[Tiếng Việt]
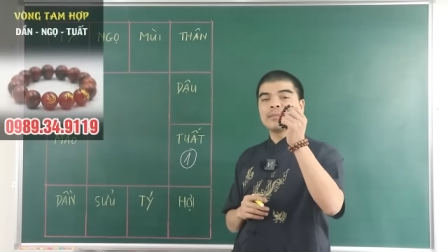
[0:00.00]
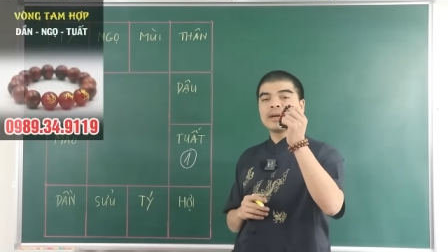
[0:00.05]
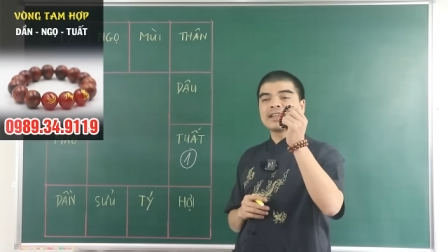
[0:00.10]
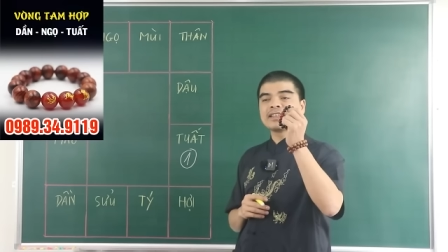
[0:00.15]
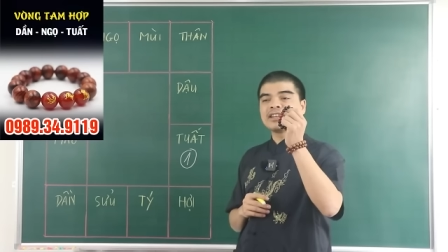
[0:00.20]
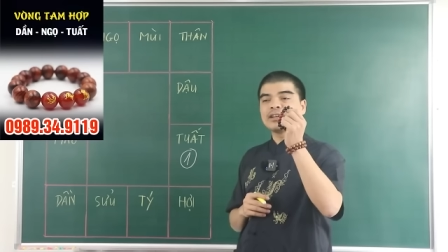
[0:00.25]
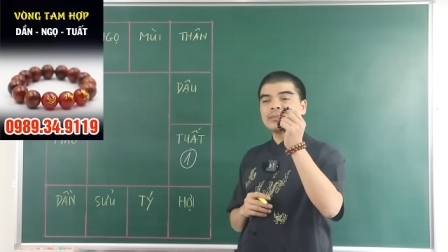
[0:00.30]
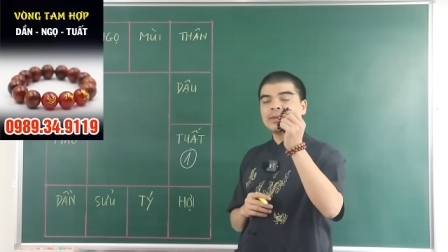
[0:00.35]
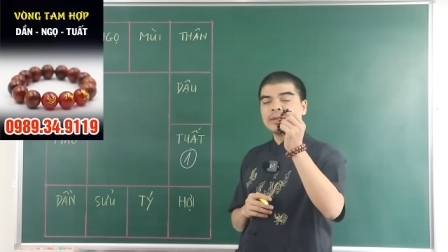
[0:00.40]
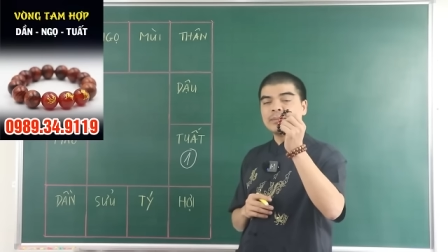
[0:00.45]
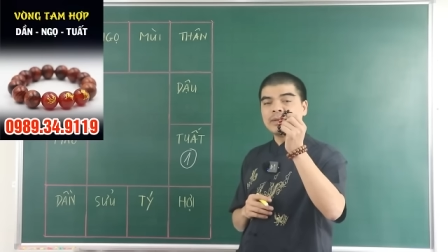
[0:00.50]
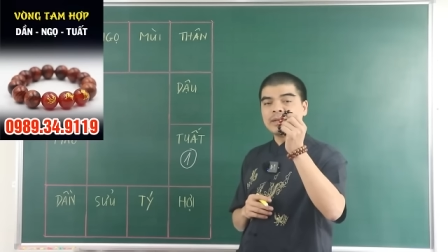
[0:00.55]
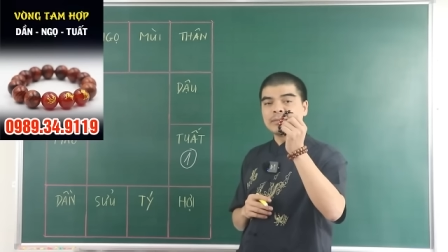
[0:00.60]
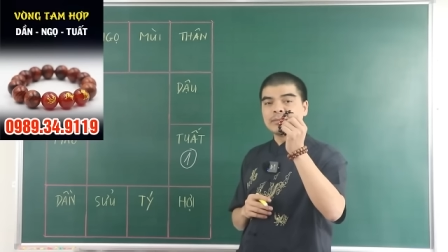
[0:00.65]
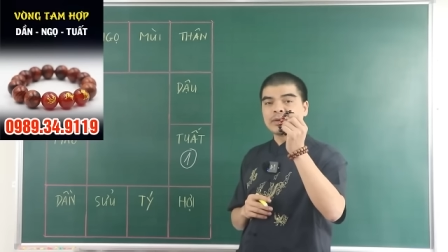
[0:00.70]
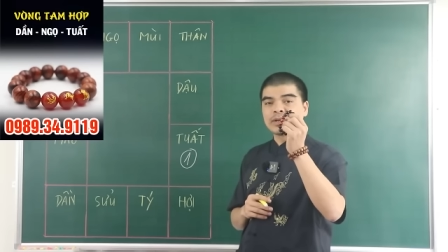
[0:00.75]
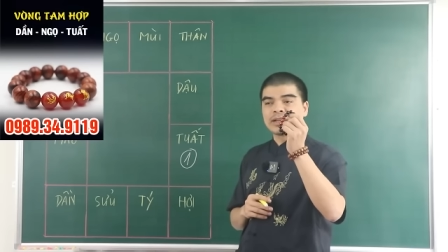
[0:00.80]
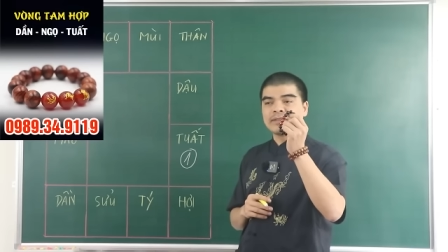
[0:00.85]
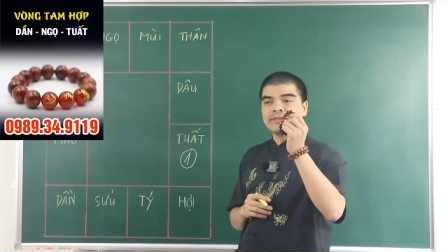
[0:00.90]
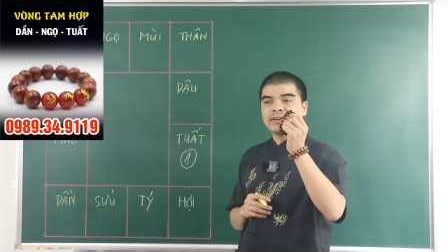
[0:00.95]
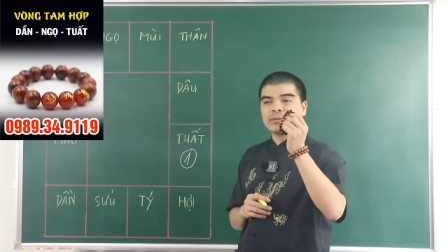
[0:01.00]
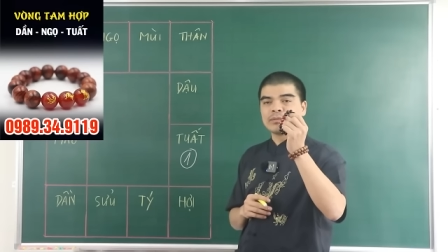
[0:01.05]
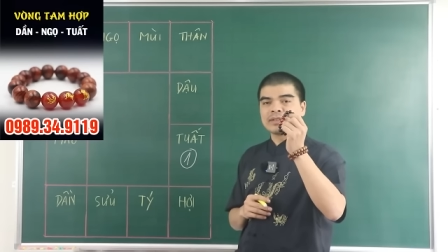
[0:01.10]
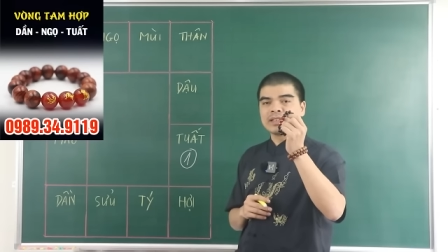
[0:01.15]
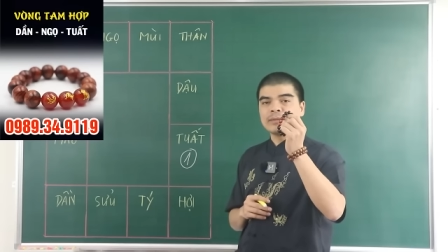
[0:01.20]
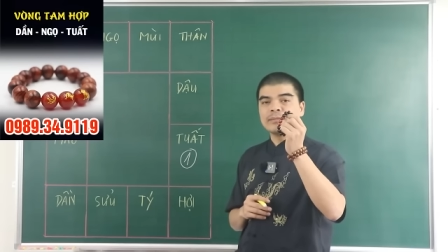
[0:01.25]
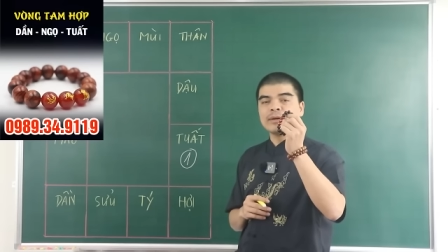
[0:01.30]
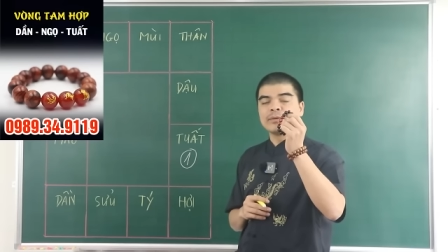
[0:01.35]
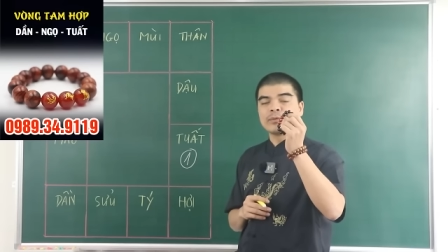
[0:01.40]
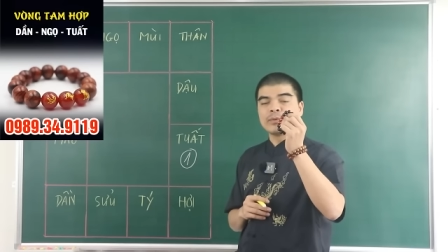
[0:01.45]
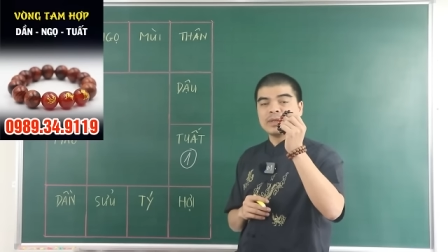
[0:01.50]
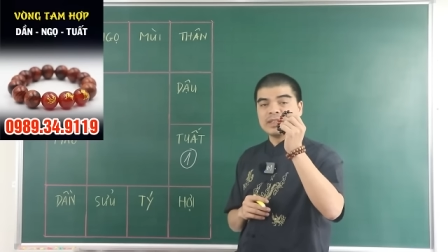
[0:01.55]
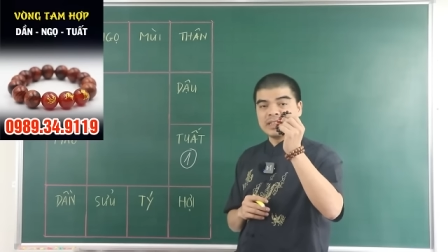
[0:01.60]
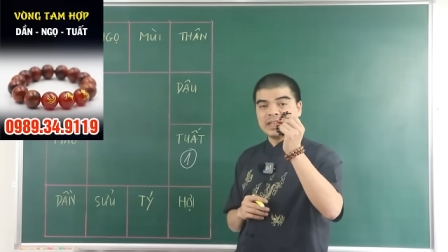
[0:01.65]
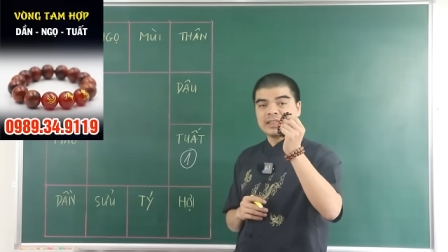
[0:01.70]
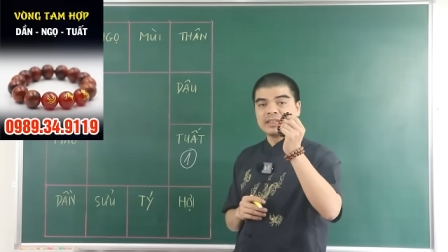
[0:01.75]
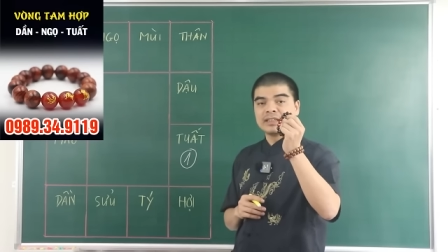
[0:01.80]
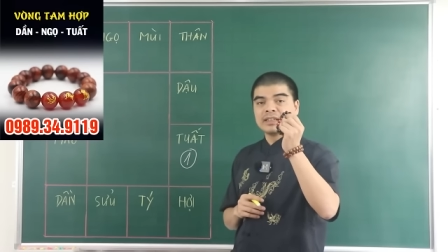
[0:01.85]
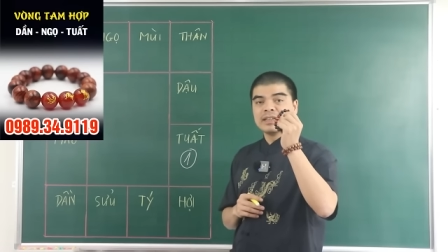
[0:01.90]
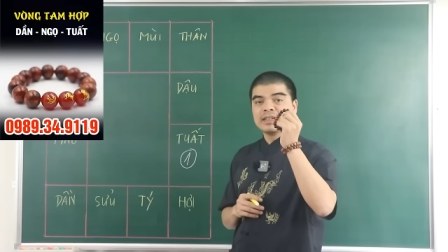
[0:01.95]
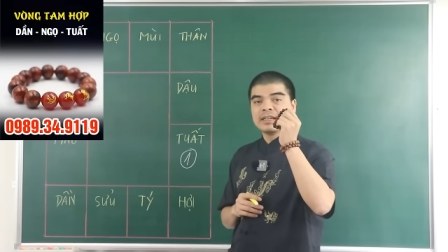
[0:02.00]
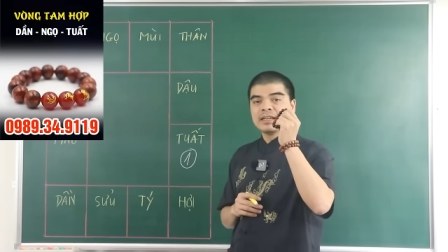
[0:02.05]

mang theo bên mình một cái vòng tam hợp quý nhân